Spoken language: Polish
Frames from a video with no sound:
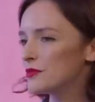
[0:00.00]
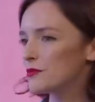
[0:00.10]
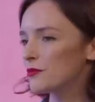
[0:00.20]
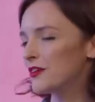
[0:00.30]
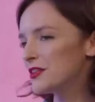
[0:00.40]
e,
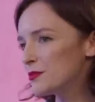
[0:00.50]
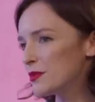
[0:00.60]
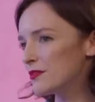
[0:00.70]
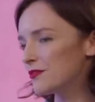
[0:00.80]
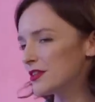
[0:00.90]
fajnie,
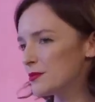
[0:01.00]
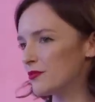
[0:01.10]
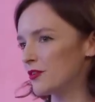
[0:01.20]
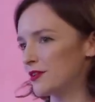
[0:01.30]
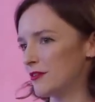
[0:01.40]
by, fajnie by
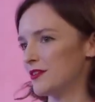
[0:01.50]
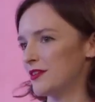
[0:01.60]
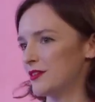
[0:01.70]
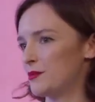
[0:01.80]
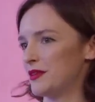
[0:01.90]
wyglądała
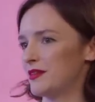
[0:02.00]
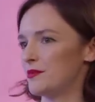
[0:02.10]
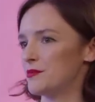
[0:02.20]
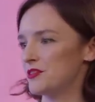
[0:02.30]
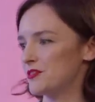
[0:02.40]
ta
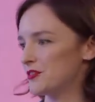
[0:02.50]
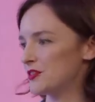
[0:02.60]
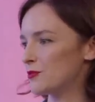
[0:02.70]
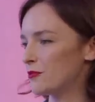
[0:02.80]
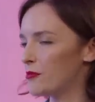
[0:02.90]
debata. Myślę, że
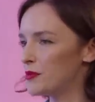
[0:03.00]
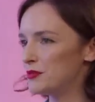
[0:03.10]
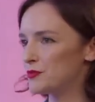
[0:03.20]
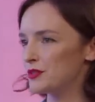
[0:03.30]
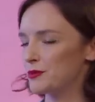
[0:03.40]
też mogłaby
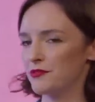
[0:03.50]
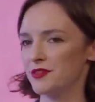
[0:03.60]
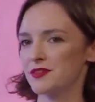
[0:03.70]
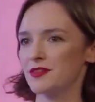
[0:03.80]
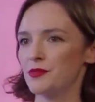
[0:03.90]
być
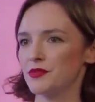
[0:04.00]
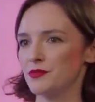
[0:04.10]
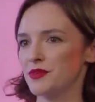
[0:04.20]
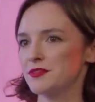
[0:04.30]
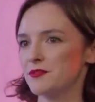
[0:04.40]
przeprowadzona po
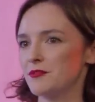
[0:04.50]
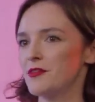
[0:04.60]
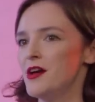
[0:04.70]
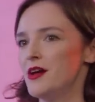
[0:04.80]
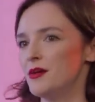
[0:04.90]
niemiecku,
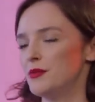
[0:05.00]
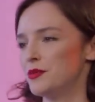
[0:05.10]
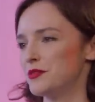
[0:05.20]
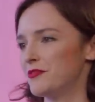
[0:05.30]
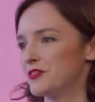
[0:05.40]
e,
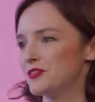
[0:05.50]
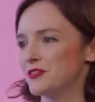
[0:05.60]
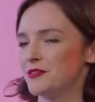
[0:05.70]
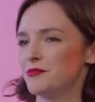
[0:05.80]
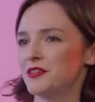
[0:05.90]

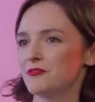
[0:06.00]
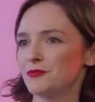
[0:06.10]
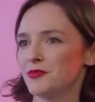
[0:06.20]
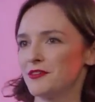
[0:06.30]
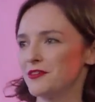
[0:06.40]
ponieważ e,
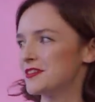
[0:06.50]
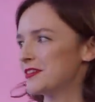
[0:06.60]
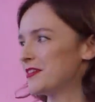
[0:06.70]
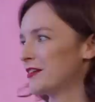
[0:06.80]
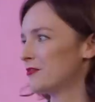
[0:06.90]
Mateusz
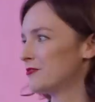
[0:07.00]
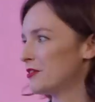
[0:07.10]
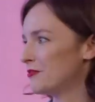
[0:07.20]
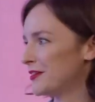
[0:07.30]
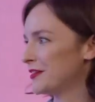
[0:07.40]
Morawiecki jako
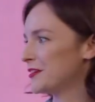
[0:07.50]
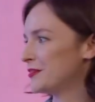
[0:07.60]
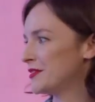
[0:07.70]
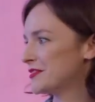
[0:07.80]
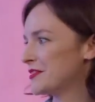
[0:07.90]
wychowanek
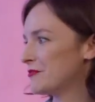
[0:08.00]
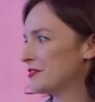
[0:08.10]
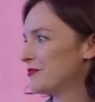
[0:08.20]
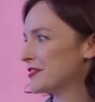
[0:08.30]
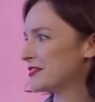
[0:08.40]
niemieckich
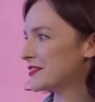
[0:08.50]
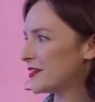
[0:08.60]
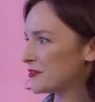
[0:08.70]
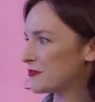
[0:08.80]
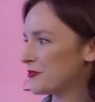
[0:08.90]

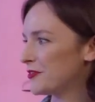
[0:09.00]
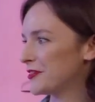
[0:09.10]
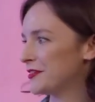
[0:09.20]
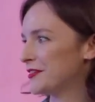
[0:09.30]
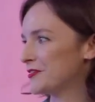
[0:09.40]
uniwersytetów,
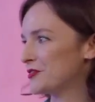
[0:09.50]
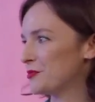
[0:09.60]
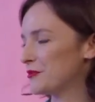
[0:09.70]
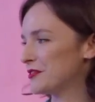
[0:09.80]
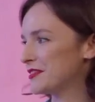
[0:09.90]
też
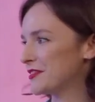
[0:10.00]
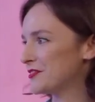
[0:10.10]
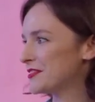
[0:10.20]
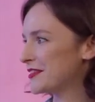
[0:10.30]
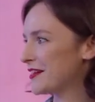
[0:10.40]
były
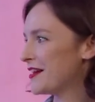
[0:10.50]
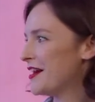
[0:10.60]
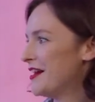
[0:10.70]
stażysta